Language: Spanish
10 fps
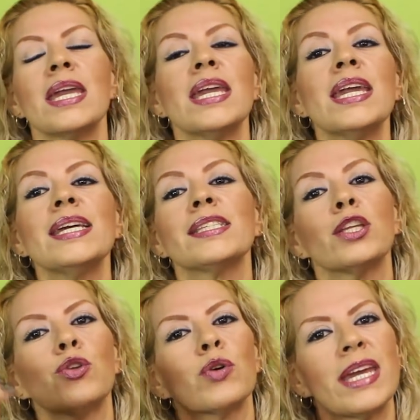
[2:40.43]
Y
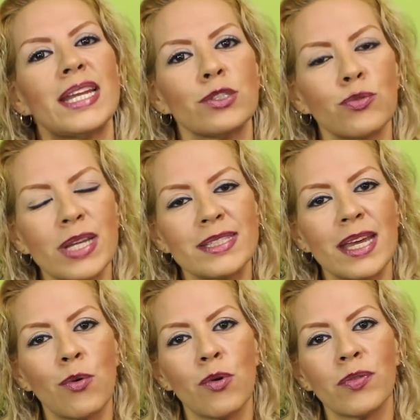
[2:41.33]
si tú quieres una
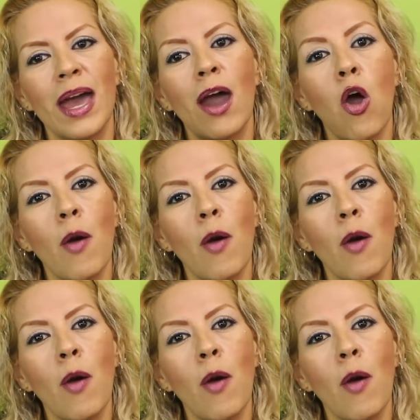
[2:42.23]
segunda